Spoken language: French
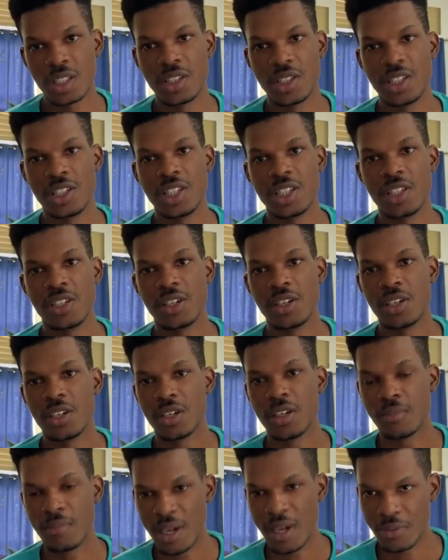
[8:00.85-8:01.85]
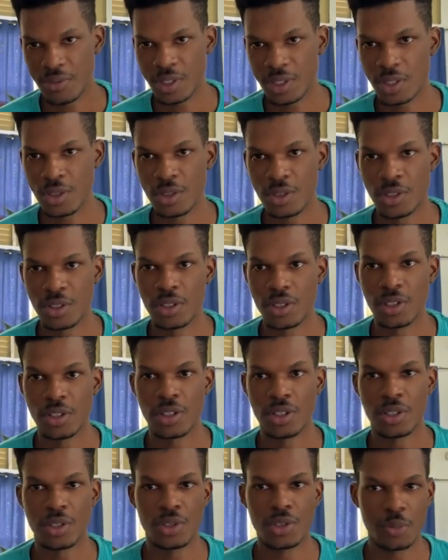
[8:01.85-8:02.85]
d'aider ma ville
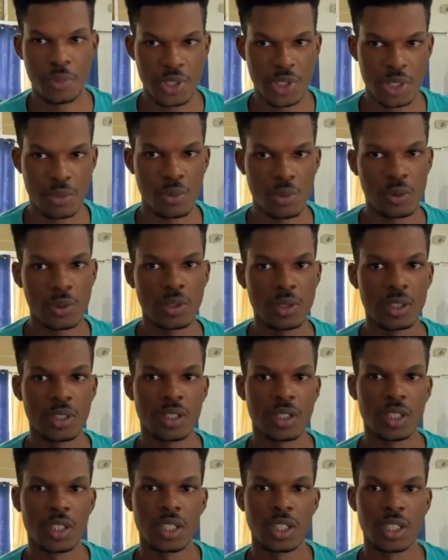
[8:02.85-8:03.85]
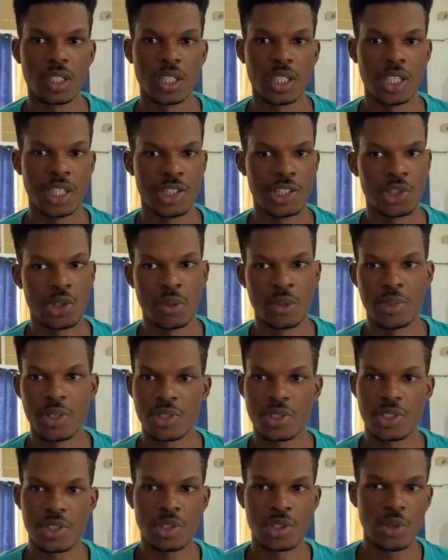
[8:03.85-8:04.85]
de Petitbon et je
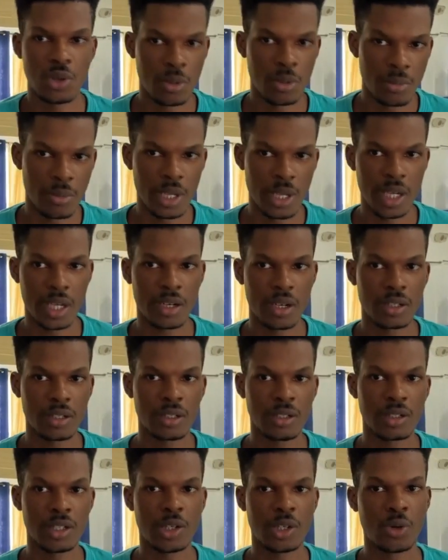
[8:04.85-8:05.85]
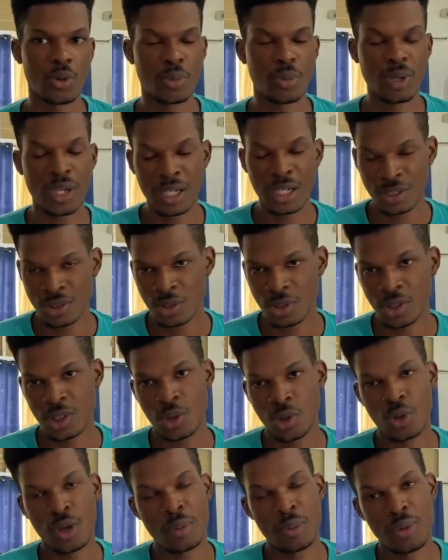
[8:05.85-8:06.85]
remercie le maire, les collaborateurs
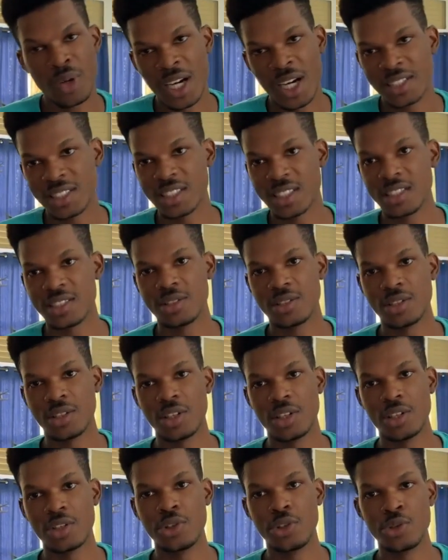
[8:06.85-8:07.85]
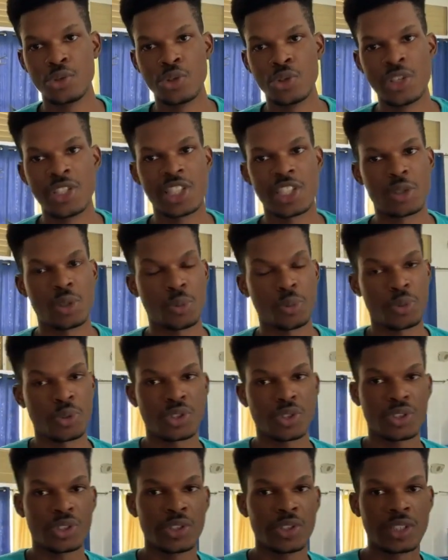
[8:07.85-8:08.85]
et collaboratrices de nous donner cette
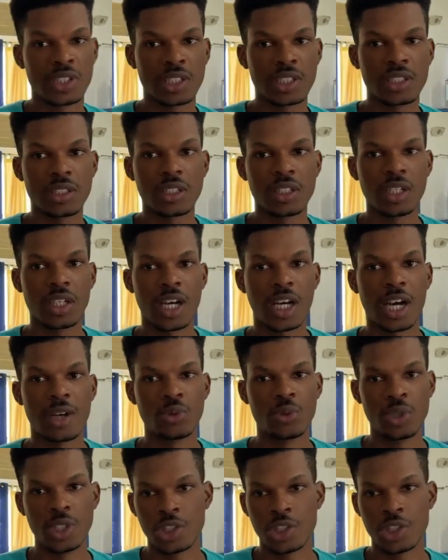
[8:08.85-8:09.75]
opportunité à nous les